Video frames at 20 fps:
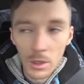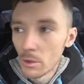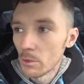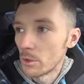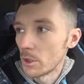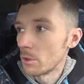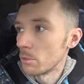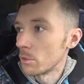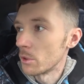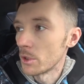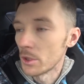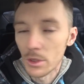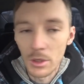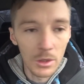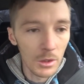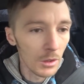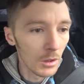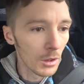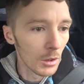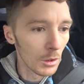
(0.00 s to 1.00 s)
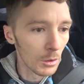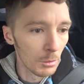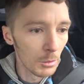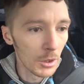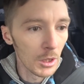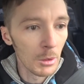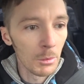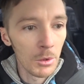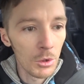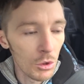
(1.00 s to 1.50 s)
в ремонте. Хоть мы
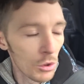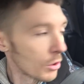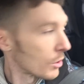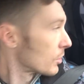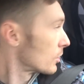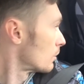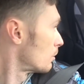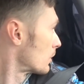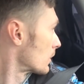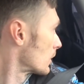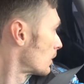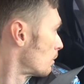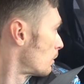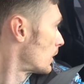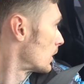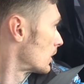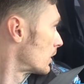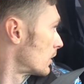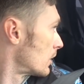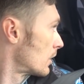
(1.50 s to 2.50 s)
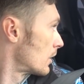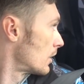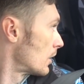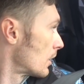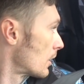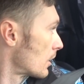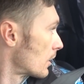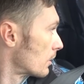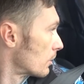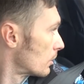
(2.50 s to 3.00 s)
там ничего особо глобально не
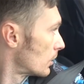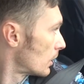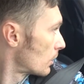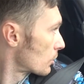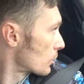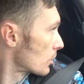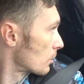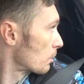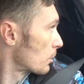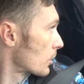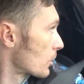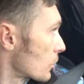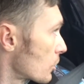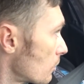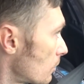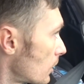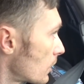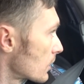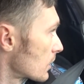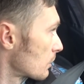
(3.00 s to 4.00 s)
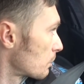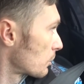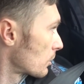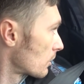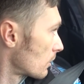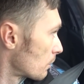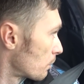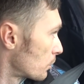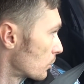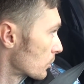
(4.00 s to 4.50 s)
делали, но я очень переживаю за
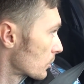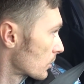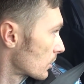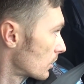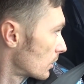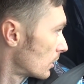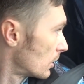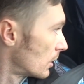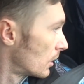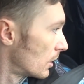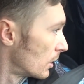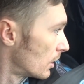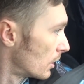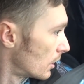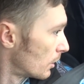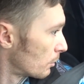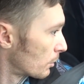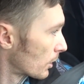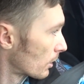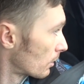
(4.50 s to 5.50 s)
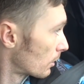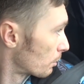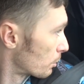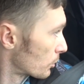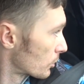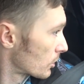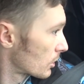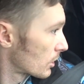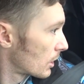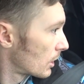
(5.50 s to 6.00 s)
первый пуск. Первый
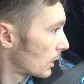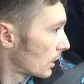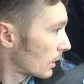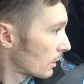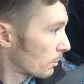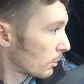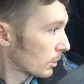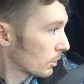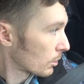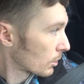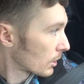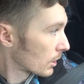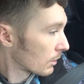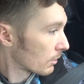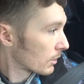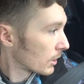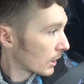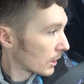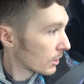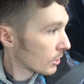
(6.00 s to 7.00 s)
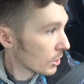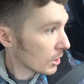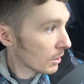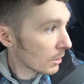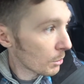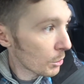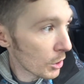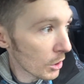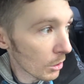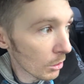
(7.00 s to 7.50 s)
пуск для мотора на вкладыше
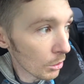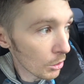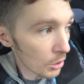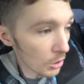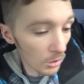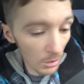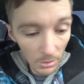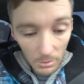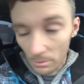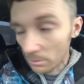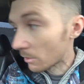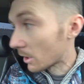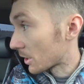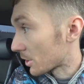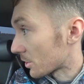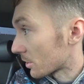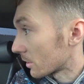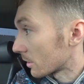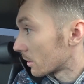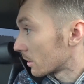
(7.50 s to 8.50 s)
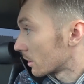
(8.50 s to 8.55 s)
вообще очень важен.